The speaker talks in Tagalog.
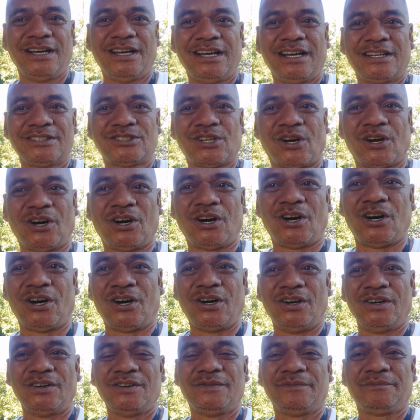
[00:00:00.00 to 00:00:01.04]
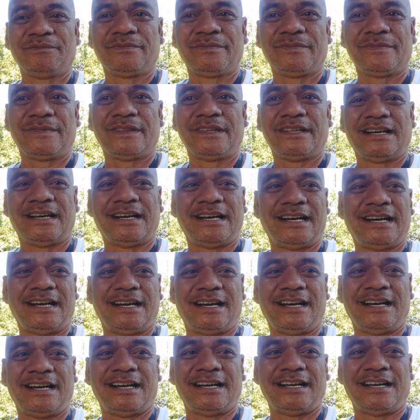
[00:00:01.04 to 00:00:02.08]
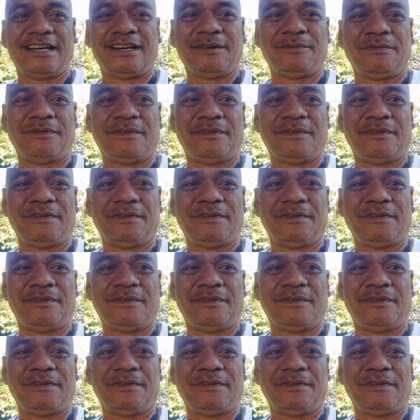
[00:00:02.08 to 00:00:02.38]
So, uh,